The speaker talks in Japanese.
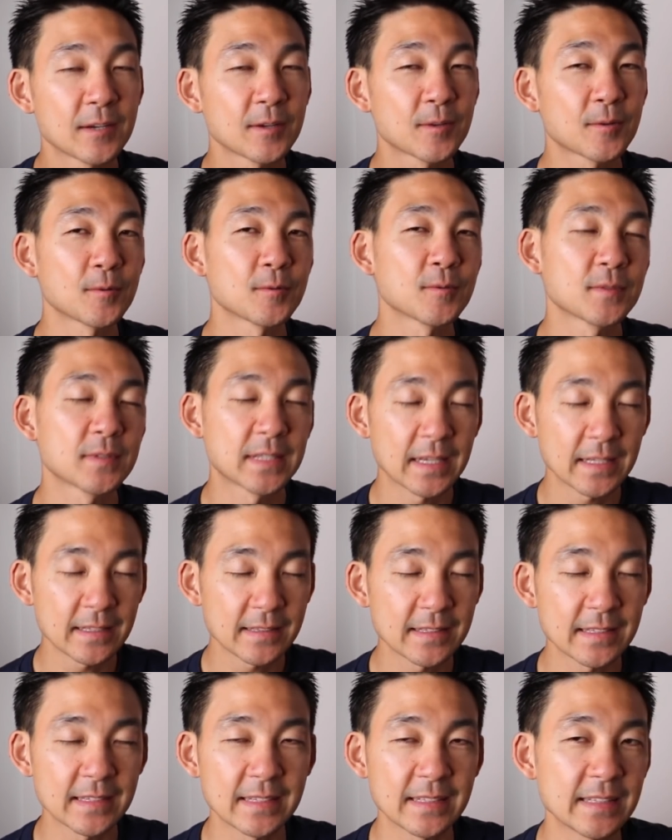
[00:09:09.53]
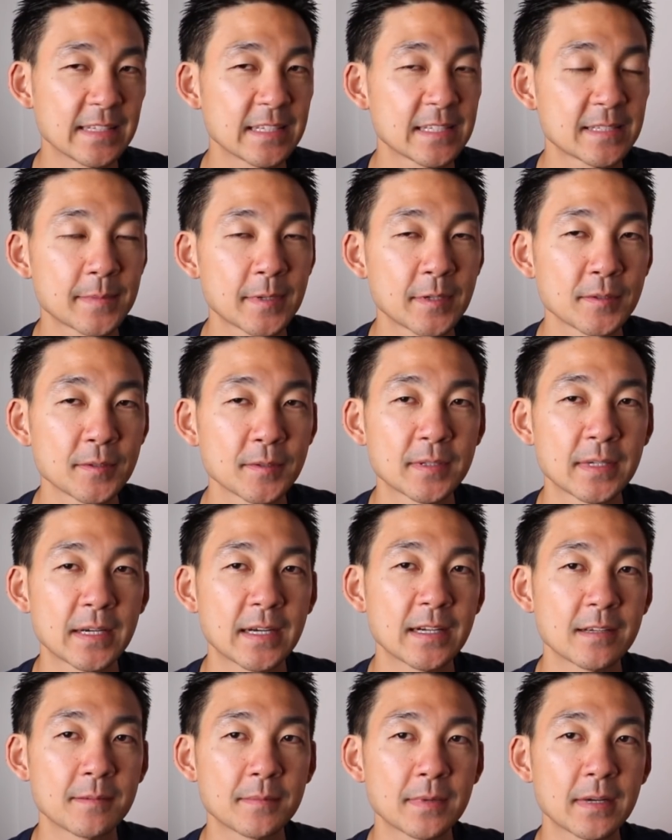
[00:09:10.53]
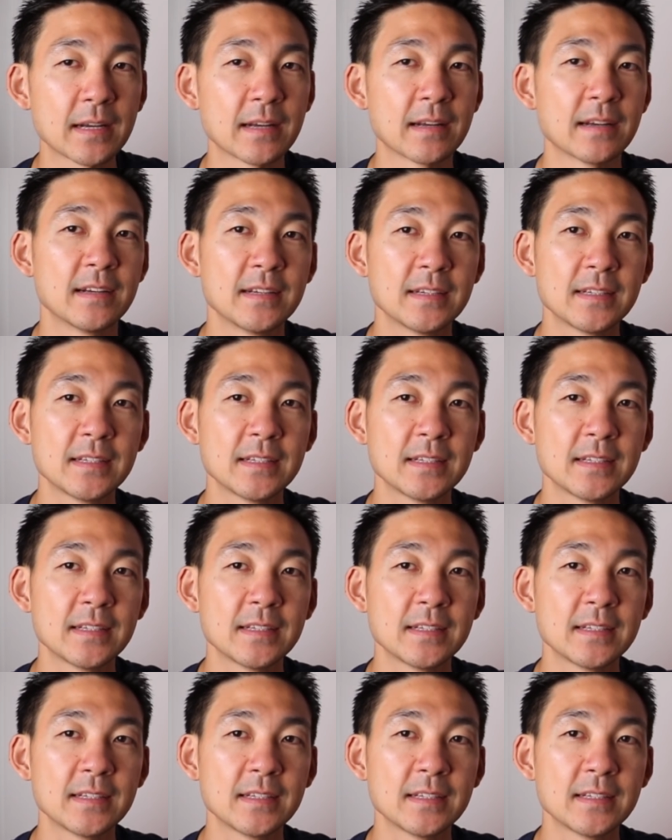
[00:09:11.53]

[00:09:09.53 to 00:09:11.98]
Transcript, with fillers: 今後なっていってしまうようであれば、